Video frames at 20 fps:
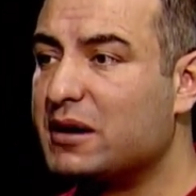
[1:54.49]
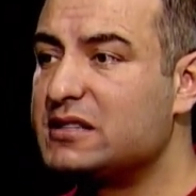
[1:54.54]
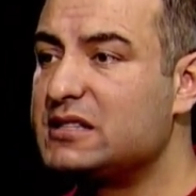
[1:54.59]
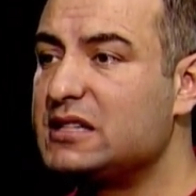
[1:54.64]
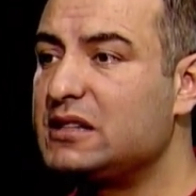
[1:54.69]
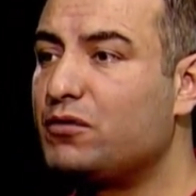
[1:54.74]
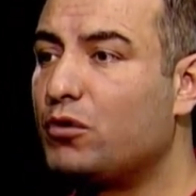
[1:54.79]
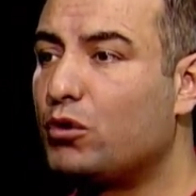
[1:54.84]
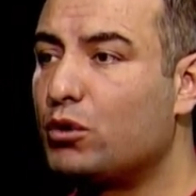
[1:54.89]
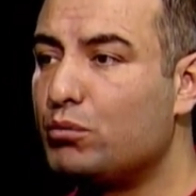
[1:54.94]

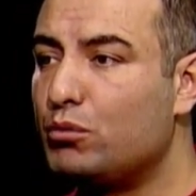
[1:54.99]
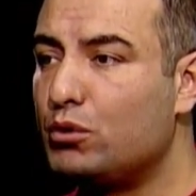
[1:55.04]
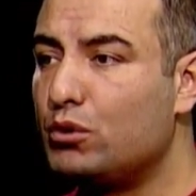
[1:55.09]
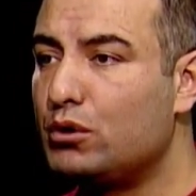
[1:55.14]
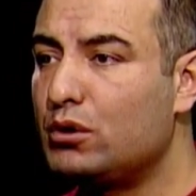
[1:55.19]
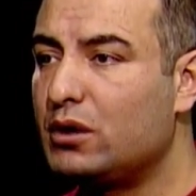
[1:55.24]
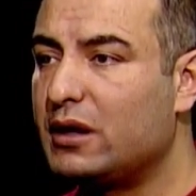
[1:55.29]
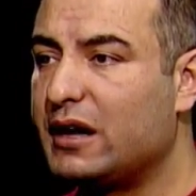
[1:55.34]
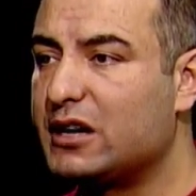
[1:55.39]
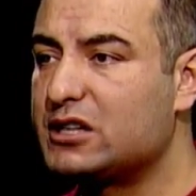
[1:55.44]
basit
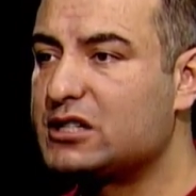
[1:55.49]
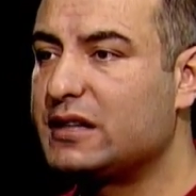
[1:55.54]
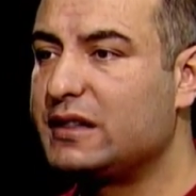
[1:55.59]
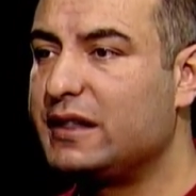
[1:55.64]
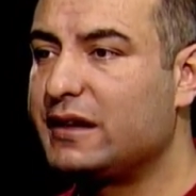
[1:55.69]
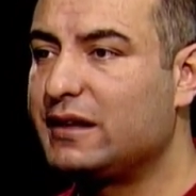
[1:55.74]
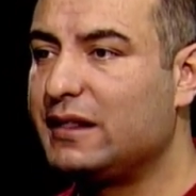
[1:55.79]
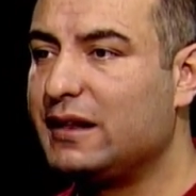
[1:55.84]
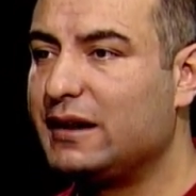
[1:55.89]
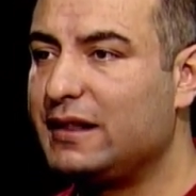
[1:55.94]
formülü
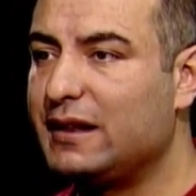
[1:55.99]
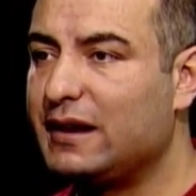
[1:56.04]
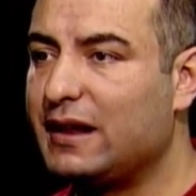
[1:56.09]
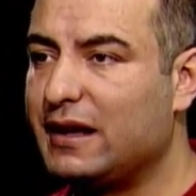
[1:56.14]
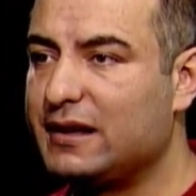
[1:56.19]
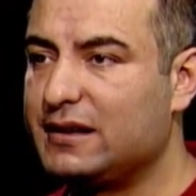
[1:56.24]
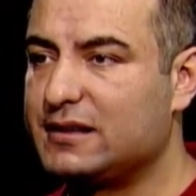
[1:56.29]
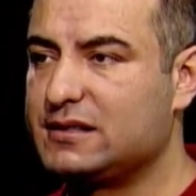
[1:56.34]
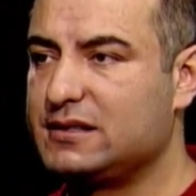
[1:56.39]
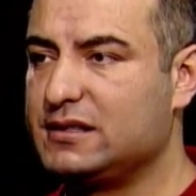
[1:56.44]
aşağıdakilerden
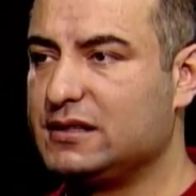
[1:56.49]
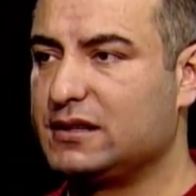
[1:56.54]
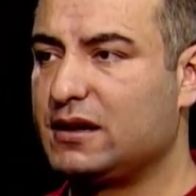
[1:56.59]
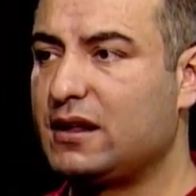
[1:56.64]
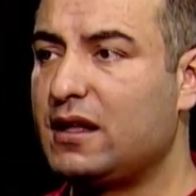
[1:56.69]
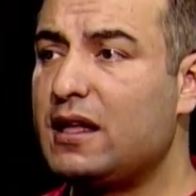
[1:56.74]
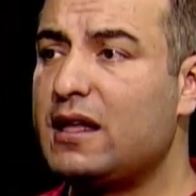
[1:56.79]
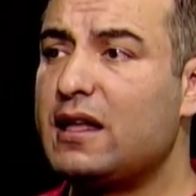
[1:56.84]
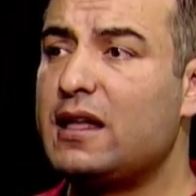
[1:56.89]
hangisidir?